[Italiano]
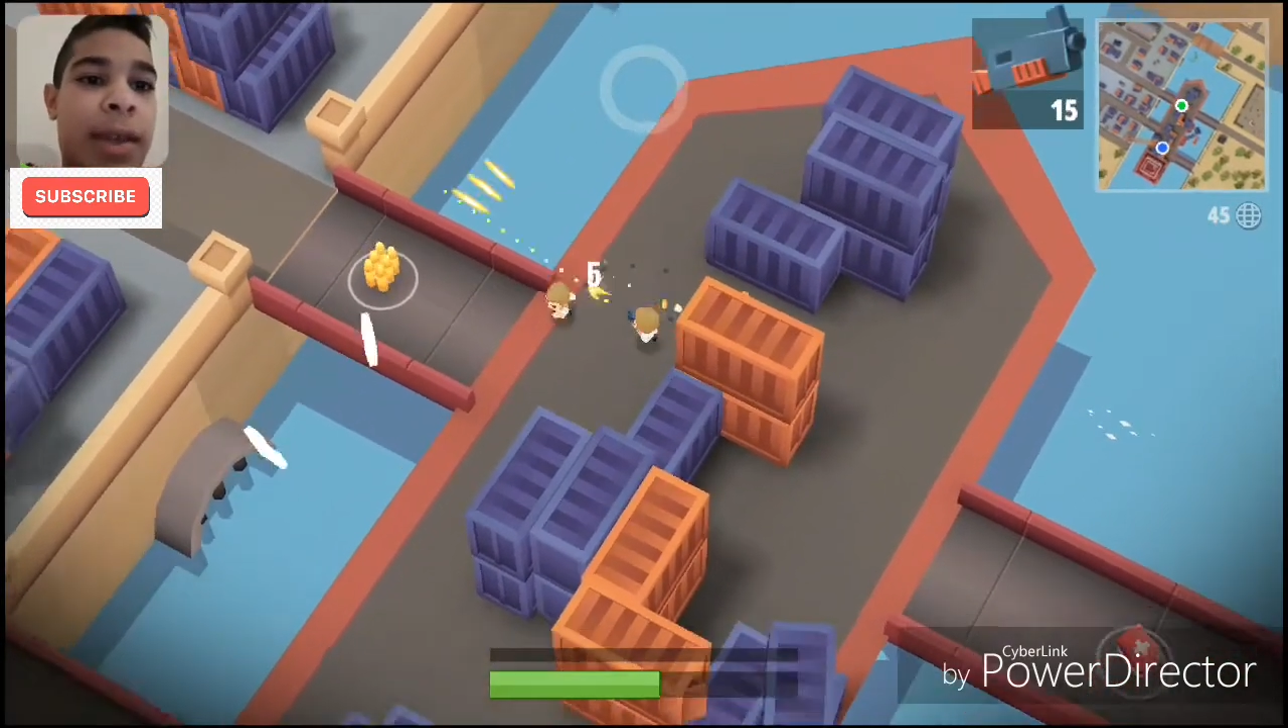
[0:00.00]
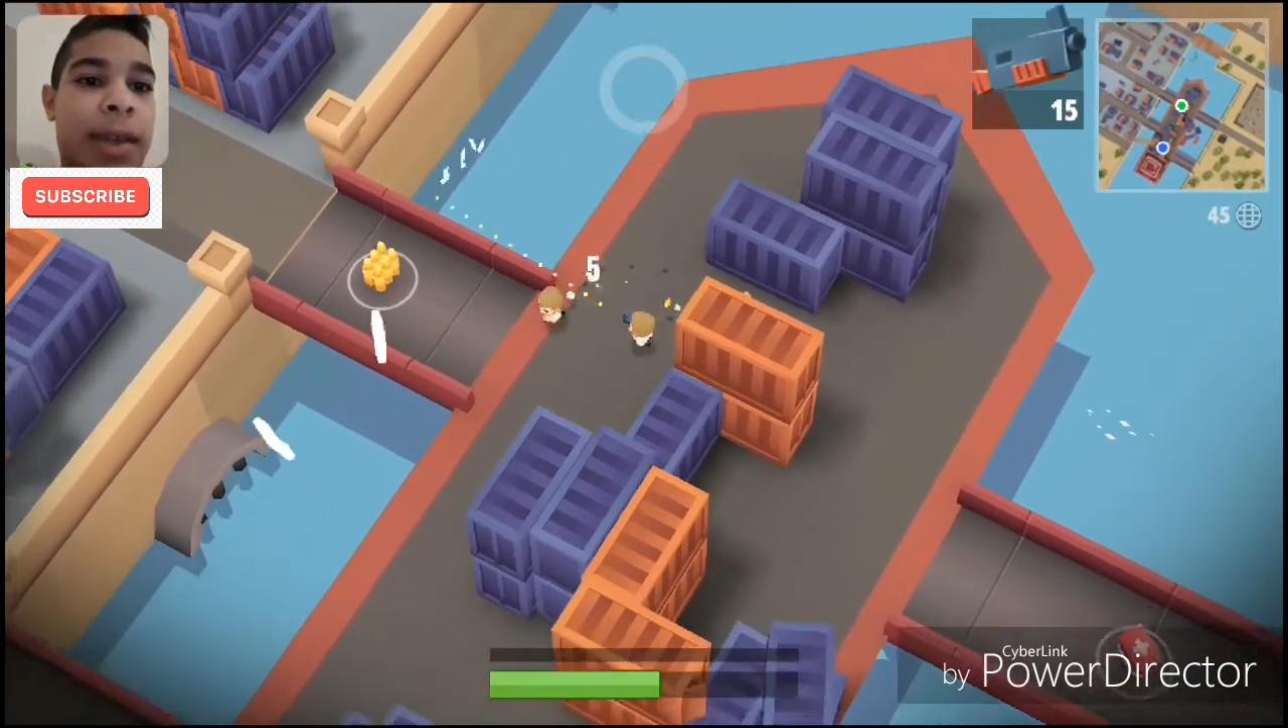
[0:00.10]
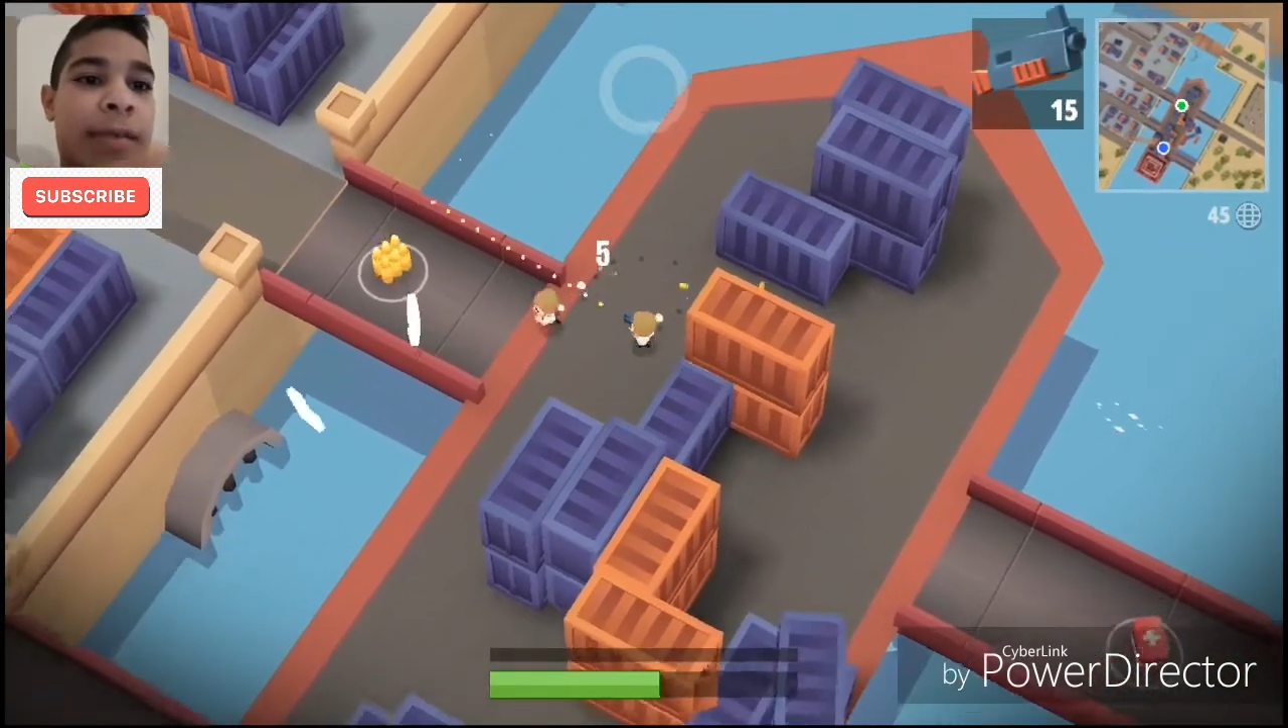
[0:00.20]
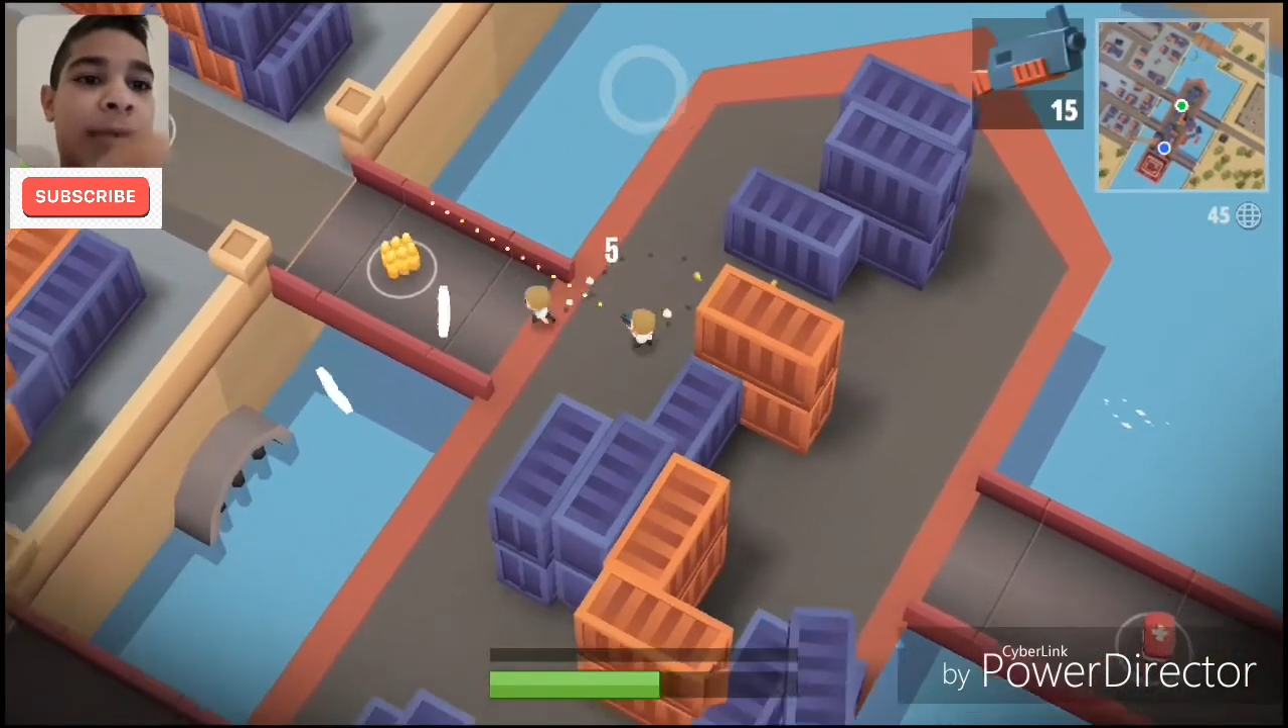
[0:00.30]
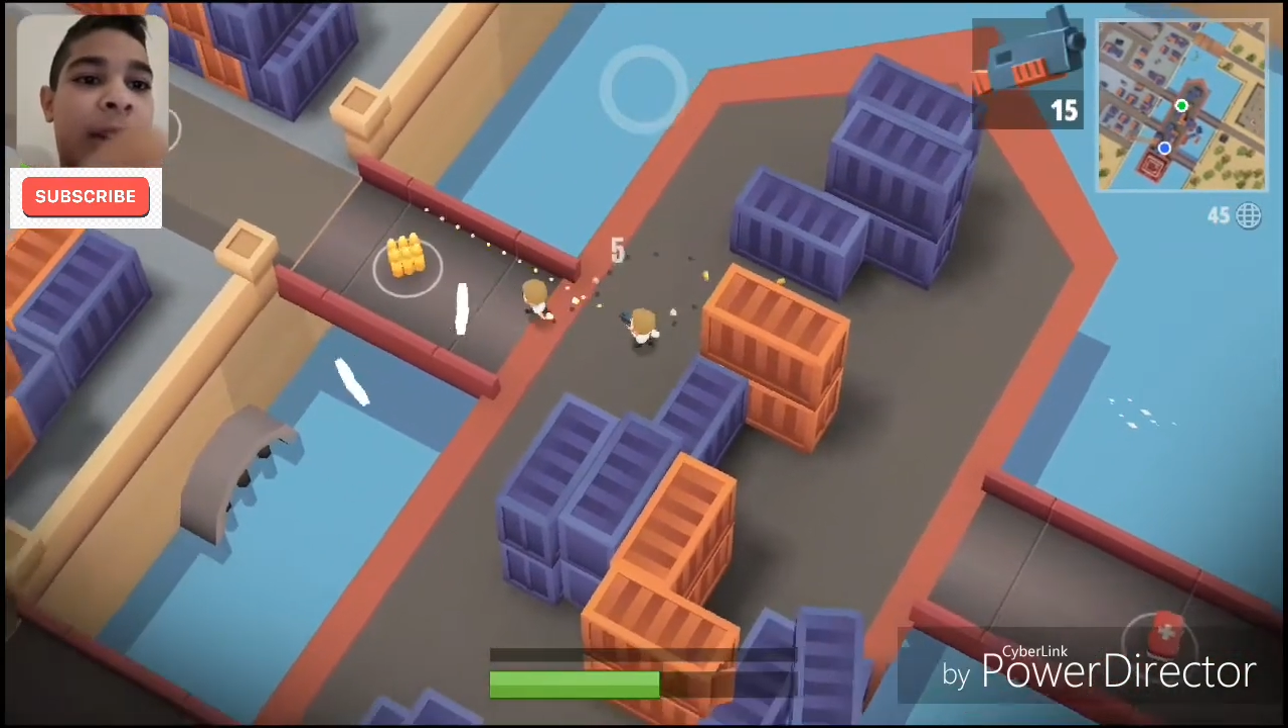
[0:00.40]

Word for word: devono